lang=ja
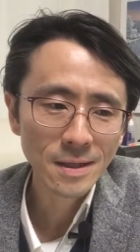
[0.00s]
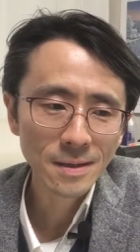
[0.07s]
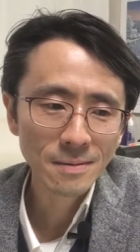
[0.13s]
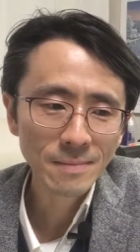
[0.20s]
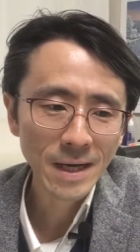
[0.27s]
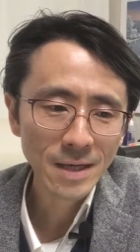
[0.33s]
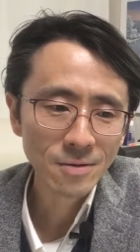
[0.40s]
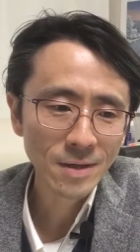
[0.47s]

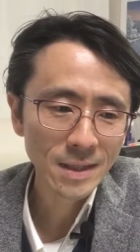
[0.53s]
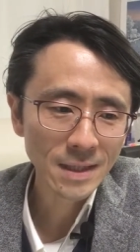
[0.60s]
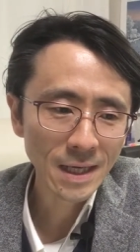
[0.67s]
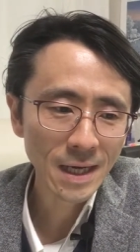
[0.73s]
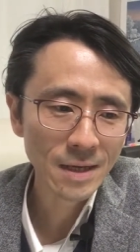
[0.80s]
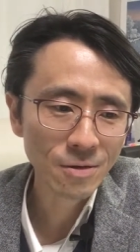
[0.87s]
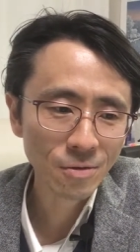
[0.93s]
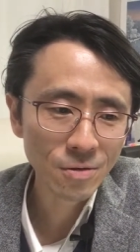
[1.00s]
前の方
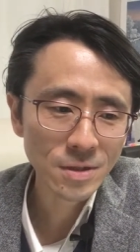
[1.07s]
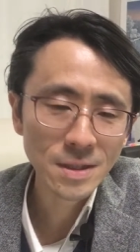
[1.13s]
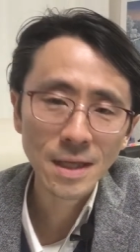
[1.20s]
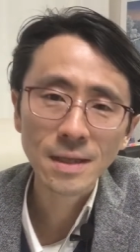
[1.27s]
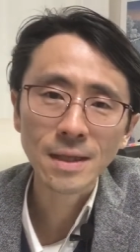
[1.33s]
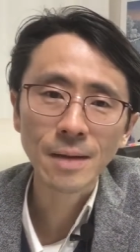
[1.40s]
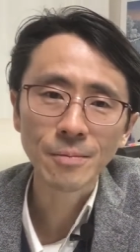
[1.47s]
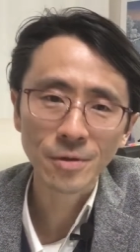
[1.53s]
が汚してっ
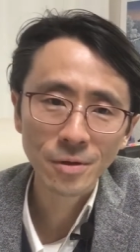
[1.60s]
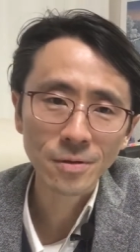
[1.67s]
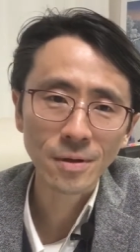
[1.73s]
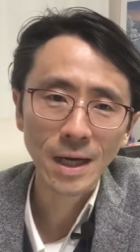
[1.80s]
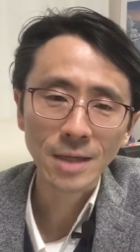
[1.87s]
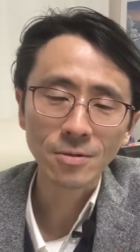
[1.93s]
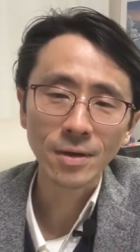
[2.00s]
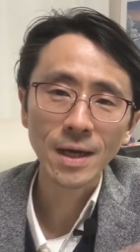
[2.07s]
たものと
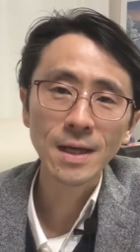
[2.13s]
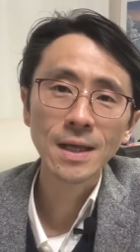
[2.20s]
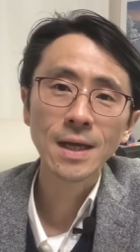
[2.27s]
かあと経